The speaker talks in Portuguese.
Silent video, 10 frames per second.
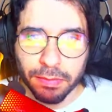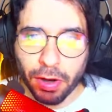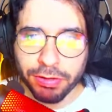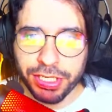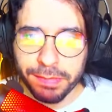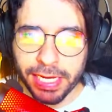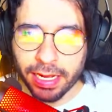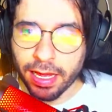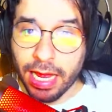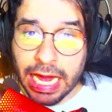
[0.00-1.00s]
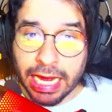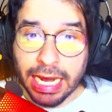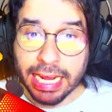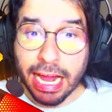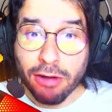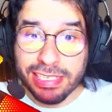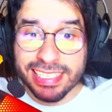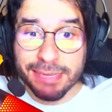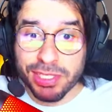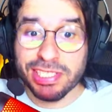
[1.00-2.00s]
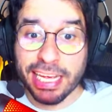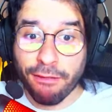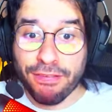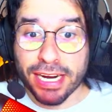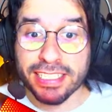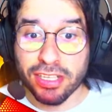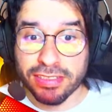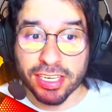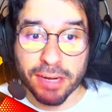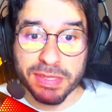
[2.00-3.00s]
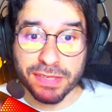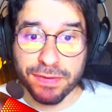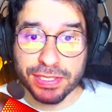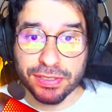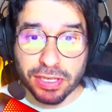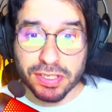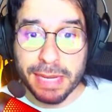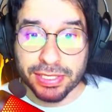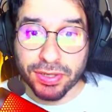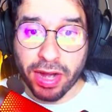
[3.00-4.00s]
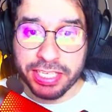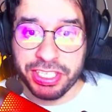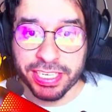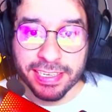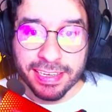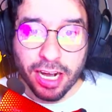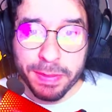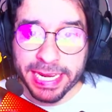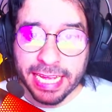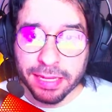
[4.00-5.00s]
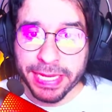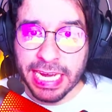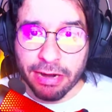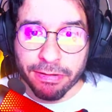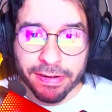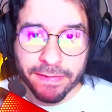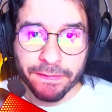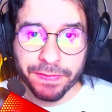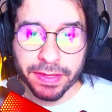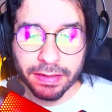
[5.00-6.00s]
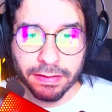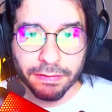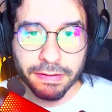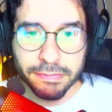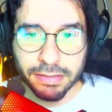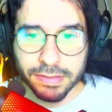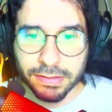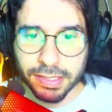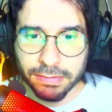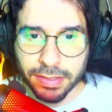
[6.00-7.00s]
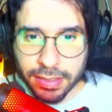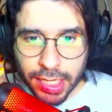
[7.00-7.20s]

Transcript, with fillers: Monte em mim! Legal, estamos usando o Frog Toaster como se fosse o nosso mascote! Obrigado, amigão! Vamos, vamos, vamos, vamos!